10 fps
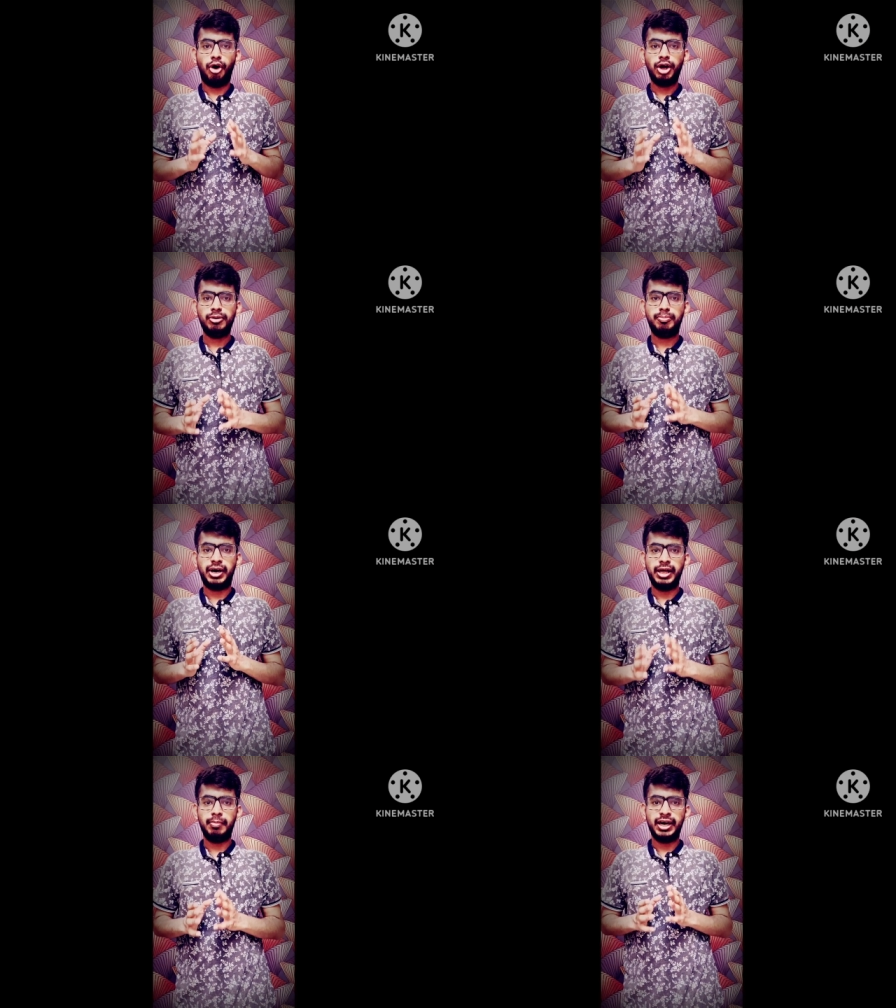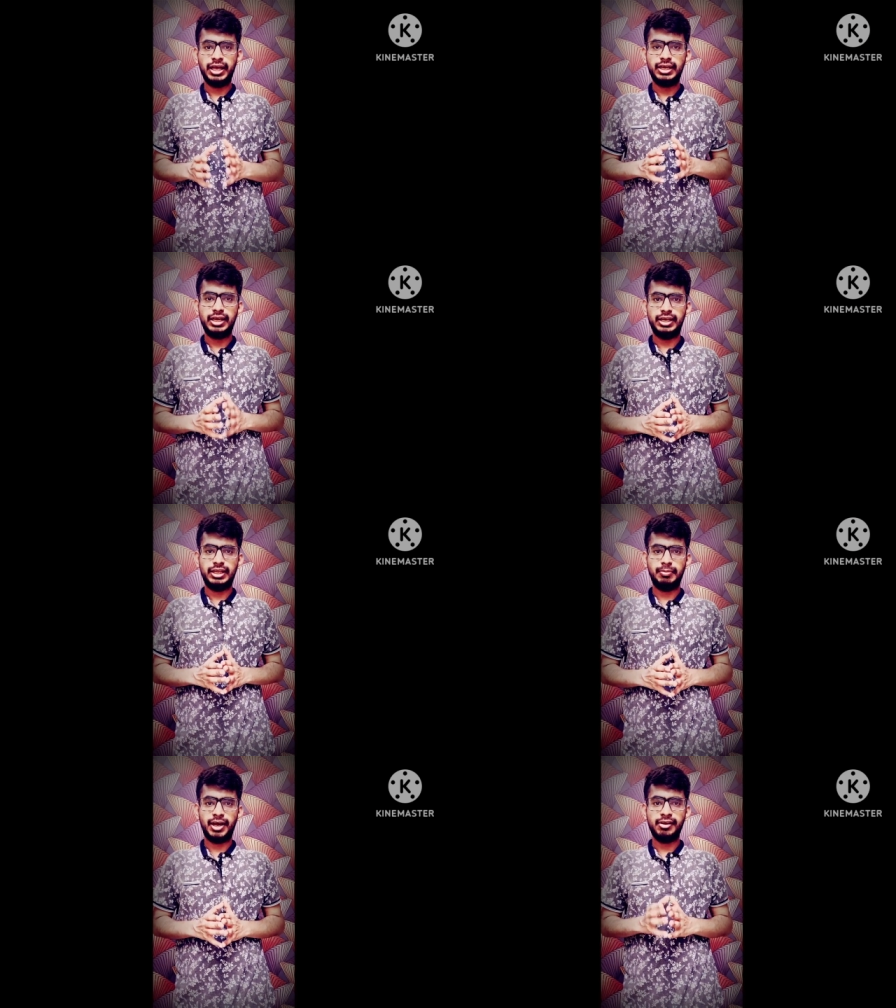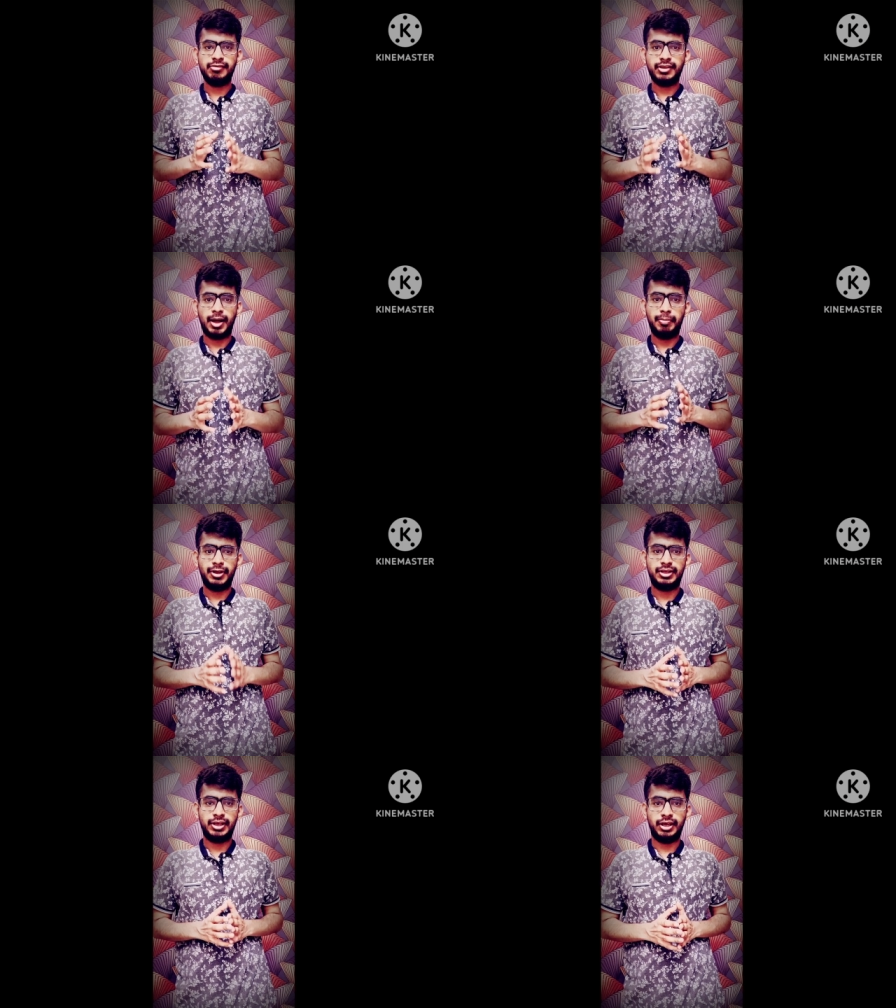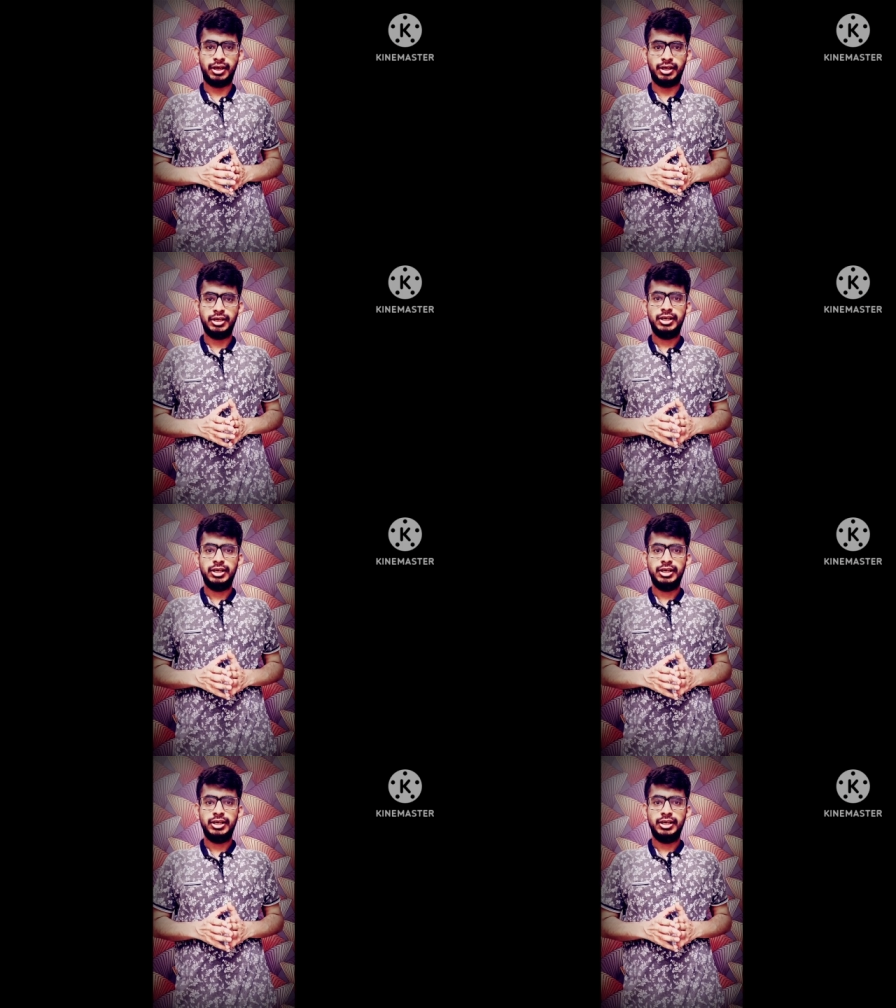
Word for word: बहुत बड़े बड़े कीर्तिमान स्थापित किए